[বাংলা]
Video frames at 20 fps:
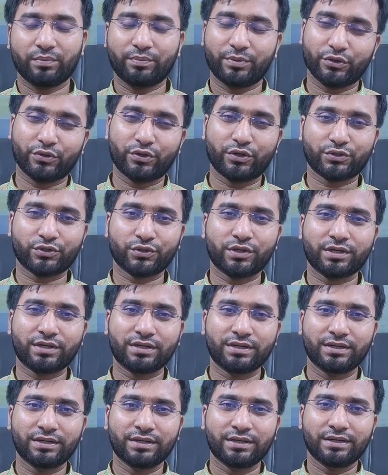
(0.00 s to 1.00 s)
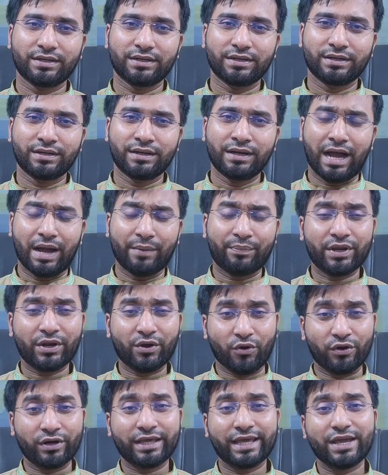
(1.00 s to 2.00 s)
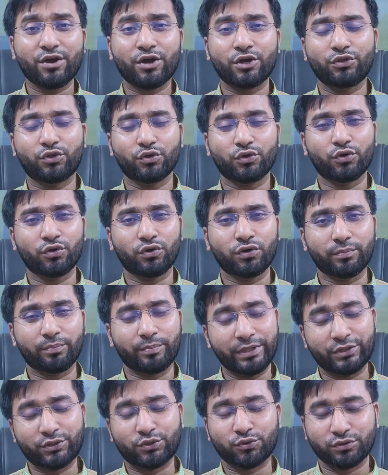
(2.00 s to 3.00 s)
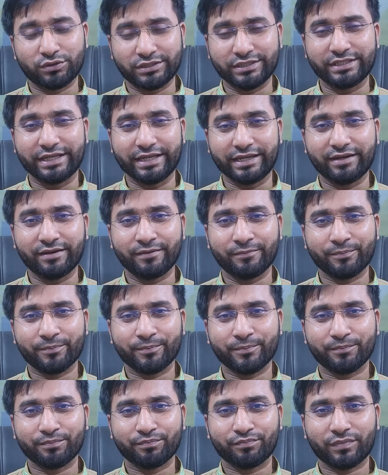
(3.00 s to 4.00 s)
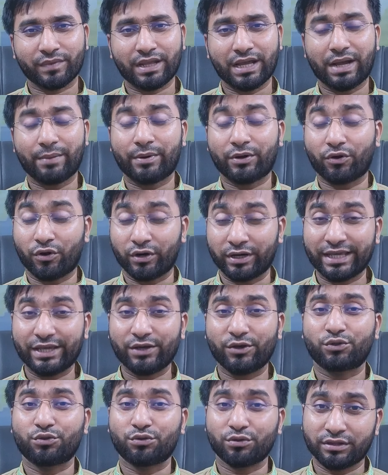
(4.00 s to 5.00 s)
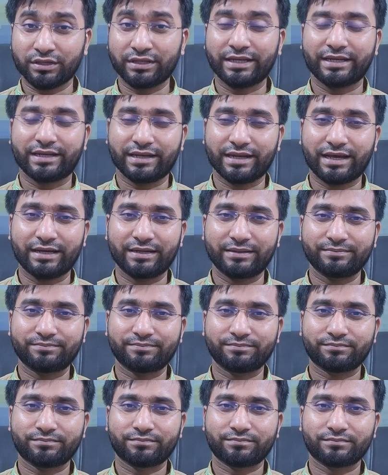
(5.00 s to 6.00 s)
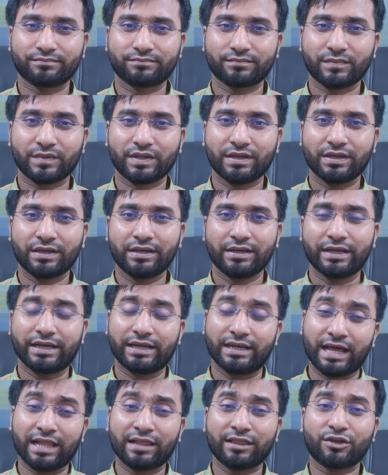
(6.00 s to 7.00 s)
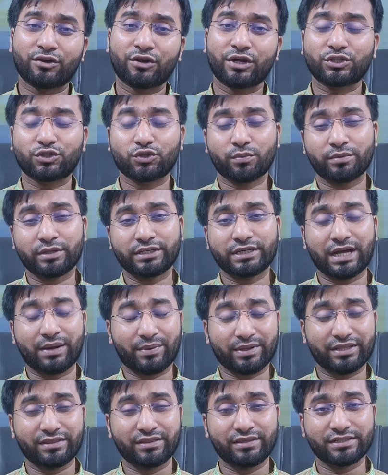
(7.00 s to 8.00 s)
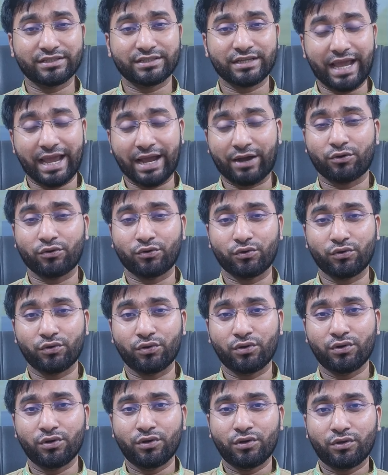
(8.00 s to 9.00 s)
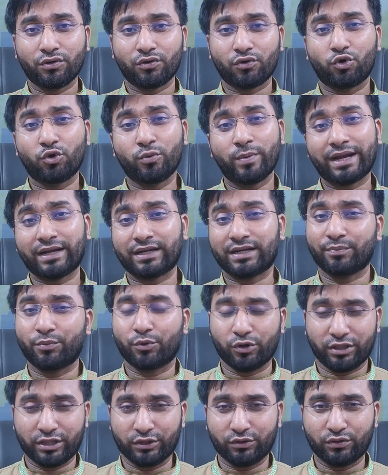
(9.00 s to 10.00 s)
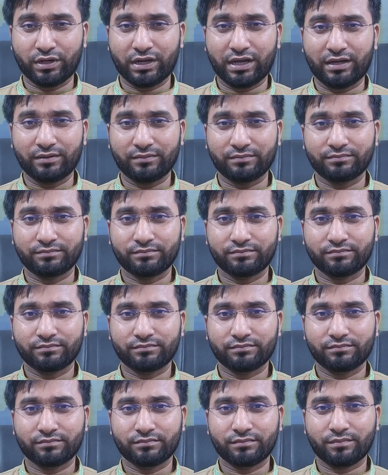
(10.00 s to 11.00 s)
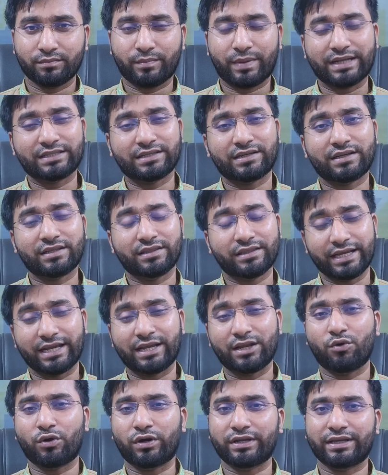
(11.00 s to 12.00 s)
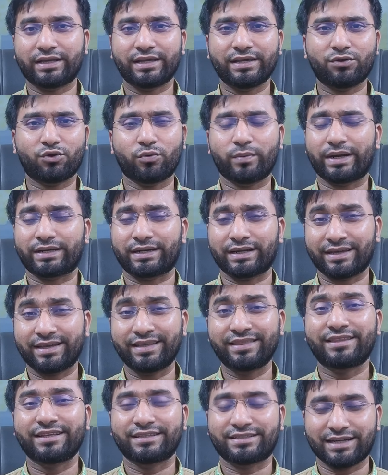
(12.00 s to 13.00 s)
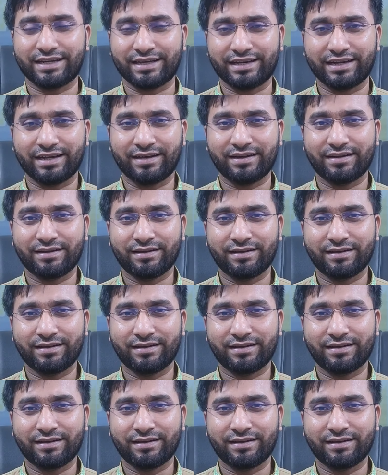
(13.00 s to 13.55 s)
প্রিয় দর্শক আপনারা অনেকে হয়তো বিটরুট চিনেন আবার অনেকে হয়তো চিনেন না এই লালচে রঙের সবজিটা আমাদের দেশে এখনও খুব একটা পরিচিত না বাজারে দেখলেও অনেকেই খুব একটা কিনতে চায় না